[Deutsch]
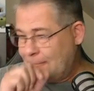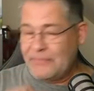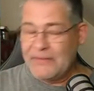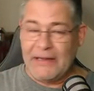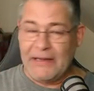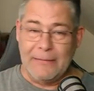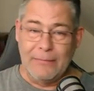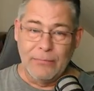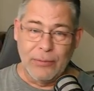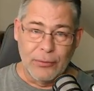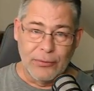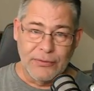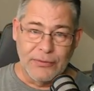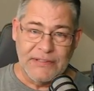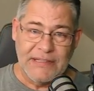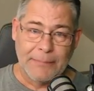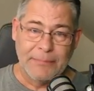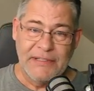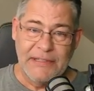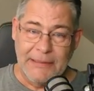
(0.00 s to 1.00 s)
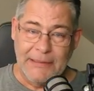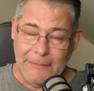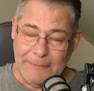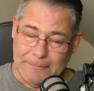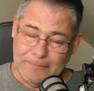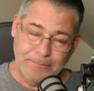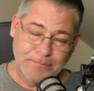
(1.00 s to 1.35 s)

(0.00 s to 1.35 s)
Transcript: netten Bonus habt hier